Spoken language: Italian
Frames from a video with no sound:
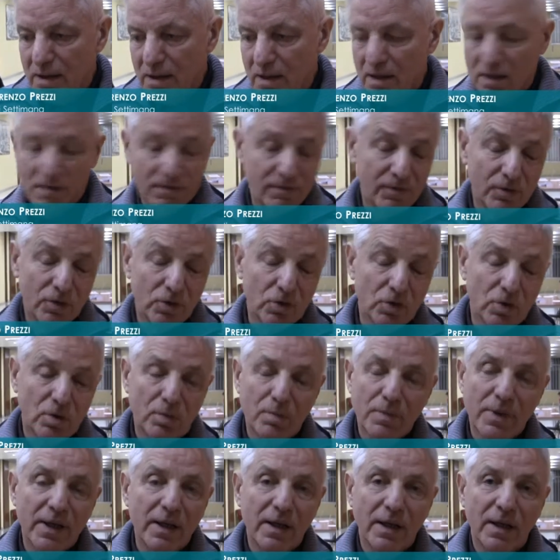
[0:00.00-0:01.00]
le
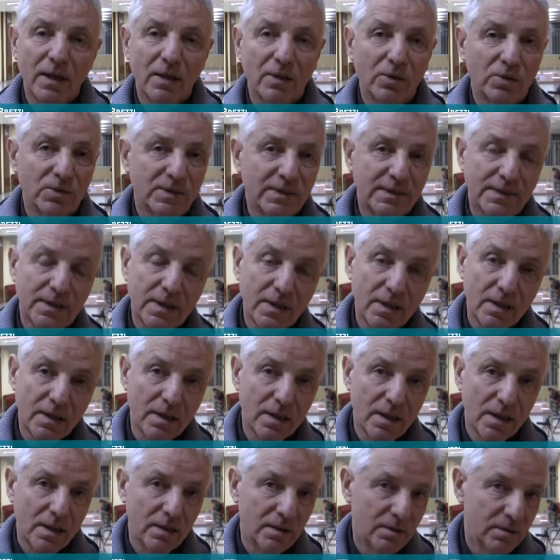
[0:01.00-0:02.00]
forme e lo
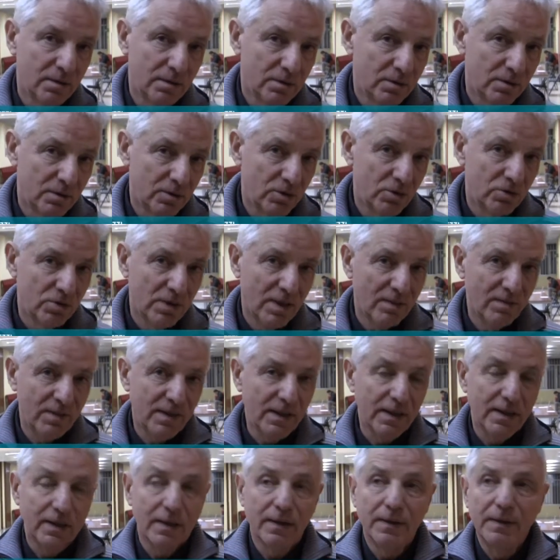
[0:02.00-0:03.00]
stile di una
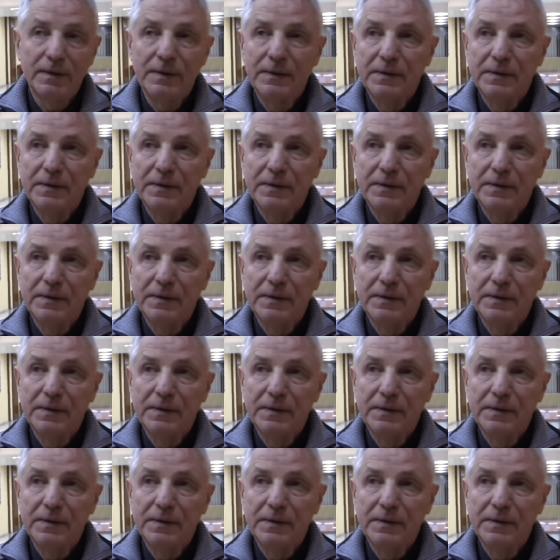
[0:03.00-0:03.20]
vita.